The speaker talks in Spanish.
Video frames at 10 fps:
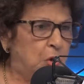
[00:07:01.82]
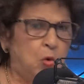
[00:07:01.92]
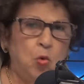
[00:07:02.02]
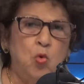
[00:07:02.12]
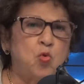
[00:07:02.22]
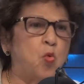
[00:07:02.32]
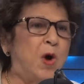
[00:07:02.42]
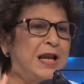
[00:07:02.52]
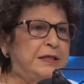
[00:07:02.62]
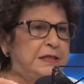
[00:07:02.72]
un
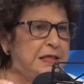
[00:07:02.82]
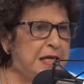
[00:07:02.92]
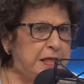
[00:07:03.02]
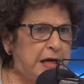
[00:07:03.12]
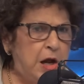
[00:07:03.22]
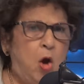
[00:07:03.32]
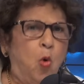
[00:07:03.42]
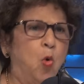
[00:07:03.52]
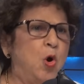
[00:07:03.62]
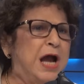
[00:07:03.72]
cualquiera,
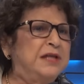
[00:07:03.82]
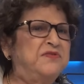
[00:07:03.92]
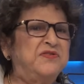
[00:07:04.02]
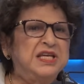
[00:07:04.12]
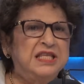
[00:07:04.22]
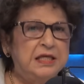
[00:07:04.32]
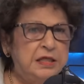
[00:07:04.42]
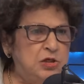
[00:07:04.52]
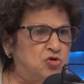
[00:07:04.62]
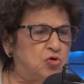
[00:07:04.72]
un
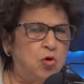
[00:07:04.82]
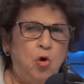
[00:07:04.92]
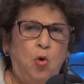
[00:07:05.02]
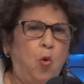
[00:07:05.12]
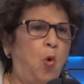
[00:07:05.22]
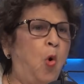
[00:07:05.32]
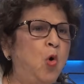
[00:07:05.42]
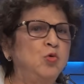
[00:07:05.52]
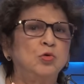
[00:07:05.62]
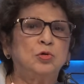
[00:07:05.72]
advenedizo,
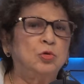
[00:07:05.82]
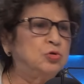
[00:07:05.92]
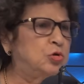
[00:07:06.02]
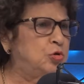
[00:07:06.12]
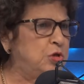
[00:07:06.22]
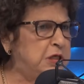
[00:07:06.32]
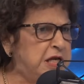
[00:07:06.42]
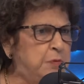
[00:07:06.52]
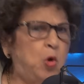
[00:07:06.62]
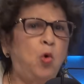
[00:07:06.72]
un, nosotros diríamos,